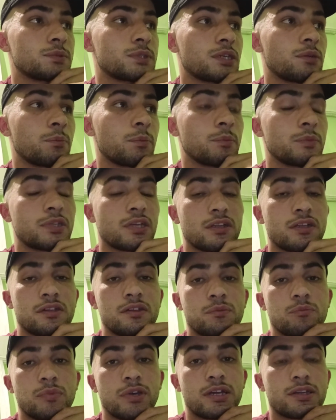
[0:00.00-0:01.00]
Samimi
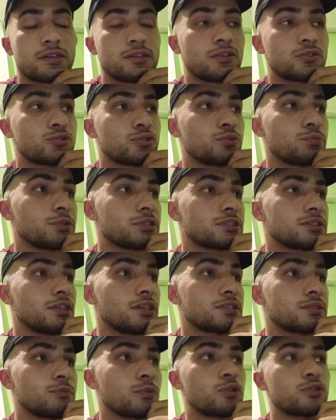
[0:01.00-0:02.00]
tanıdığım bir arkadaş olması lazım.